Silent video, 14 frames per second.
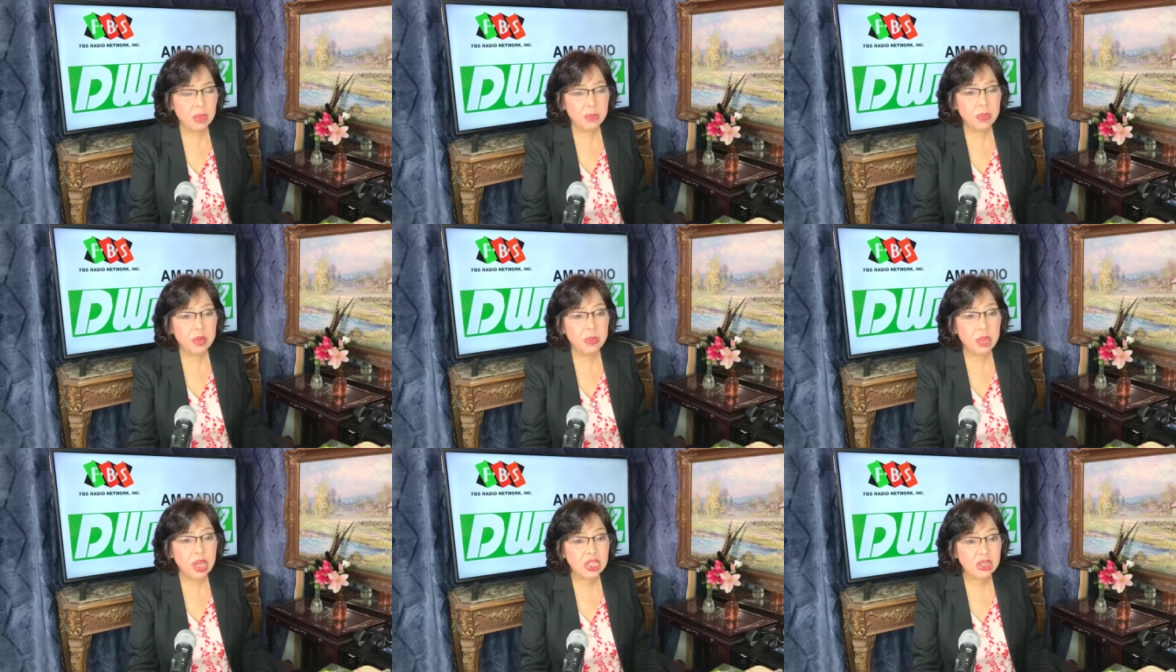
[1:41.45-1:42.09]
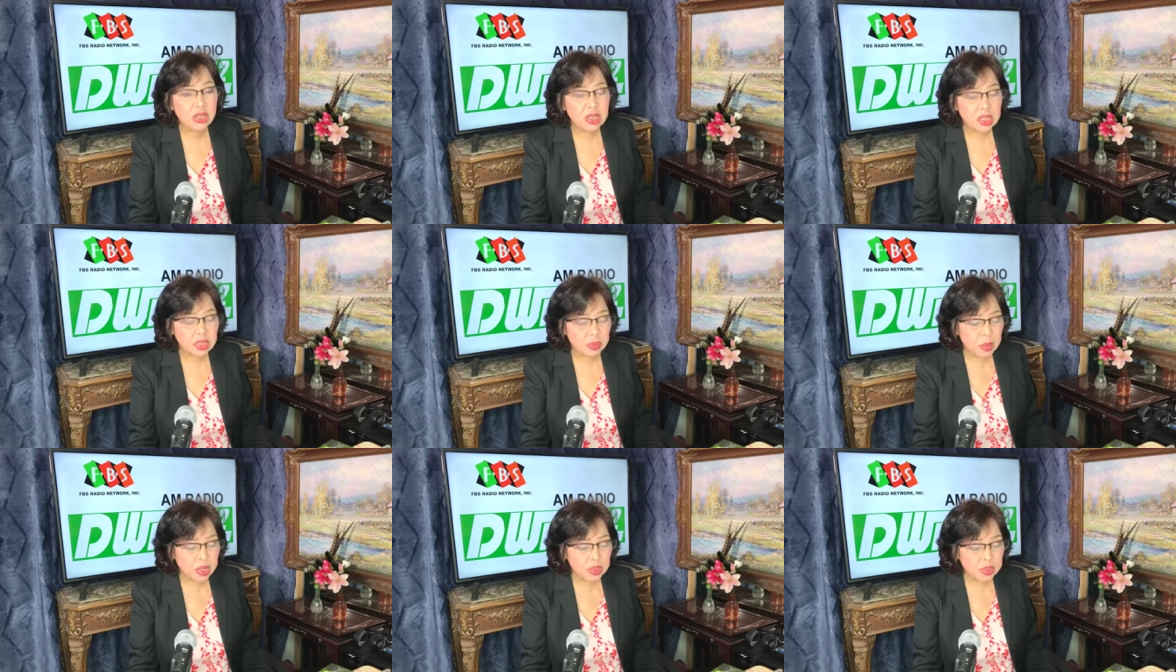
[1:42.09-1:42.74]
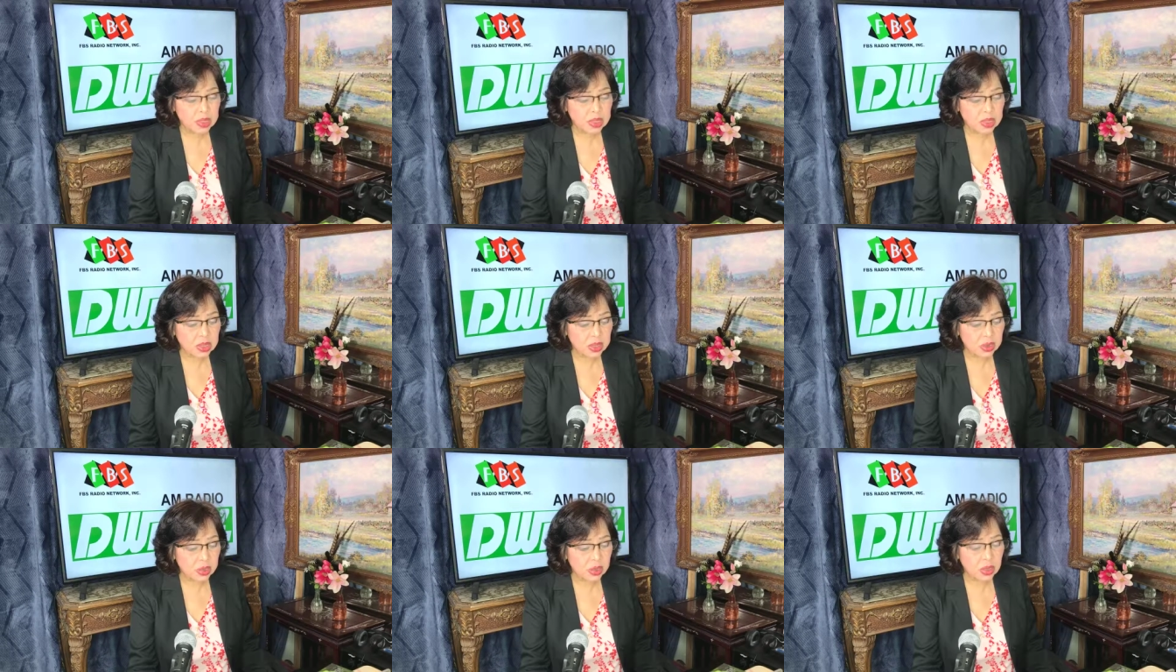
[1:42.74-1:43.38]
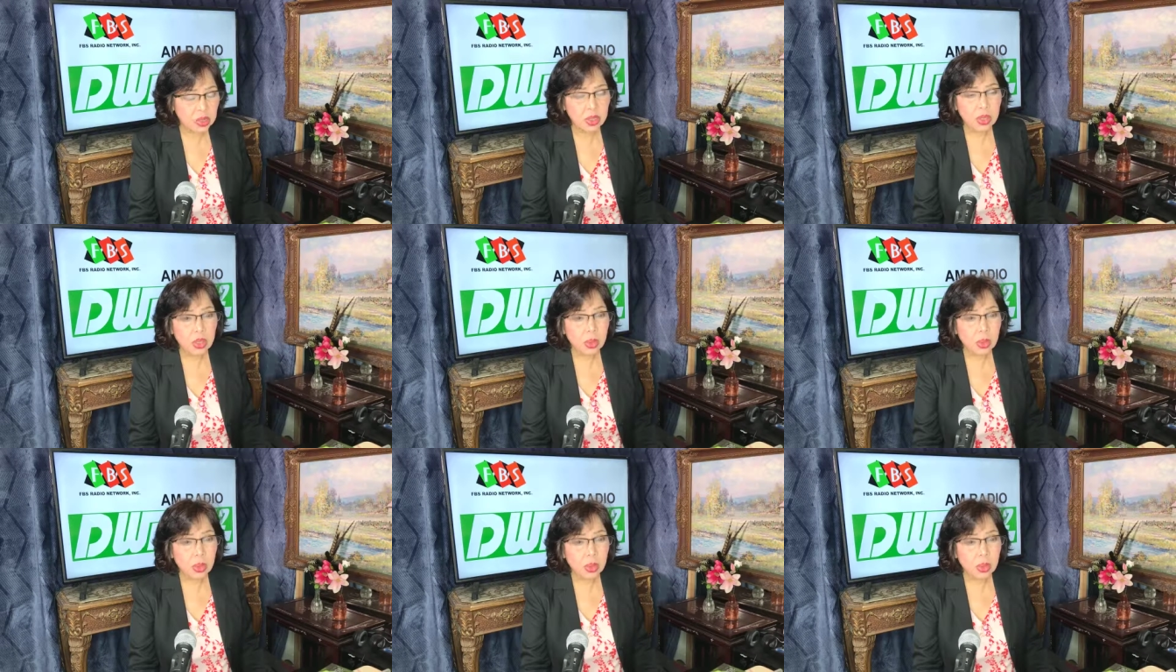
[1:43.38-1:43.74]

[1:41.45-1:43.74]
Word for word: Prevention is better than cure.